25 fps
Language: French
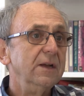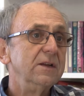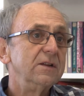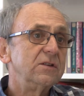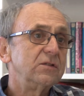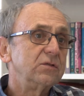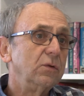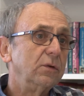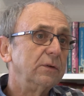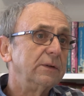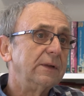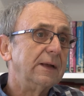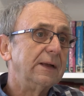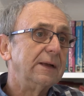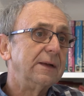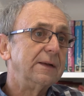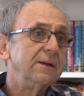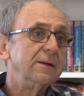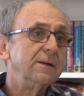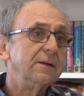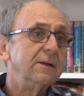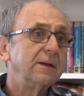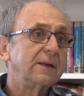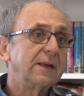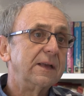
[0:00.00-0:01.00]
Si on
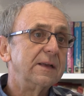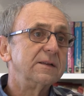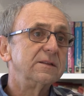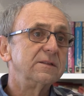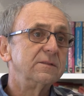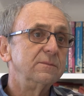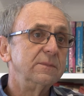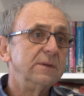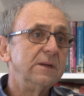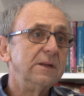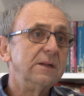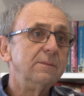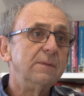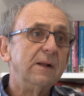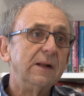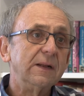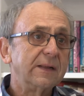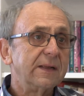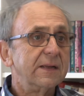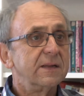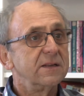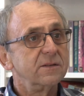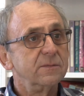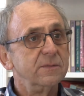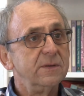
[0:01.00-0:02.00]
a 15 000, ben, le
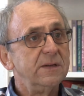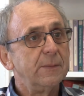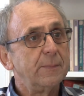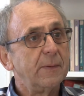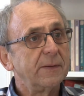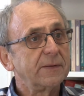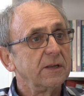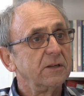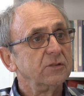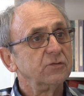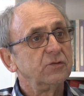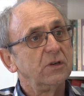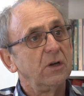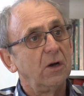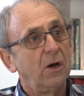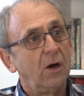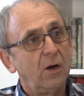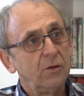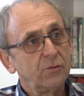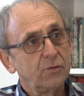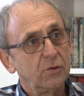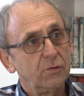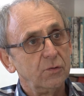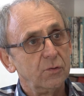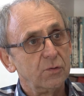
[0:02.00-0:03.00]
15 000 est partagé
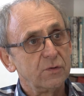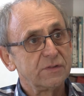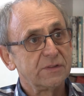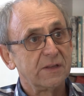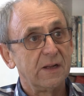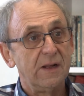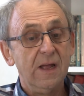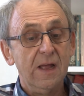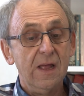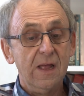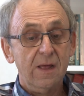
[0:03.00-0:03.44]
entre 200.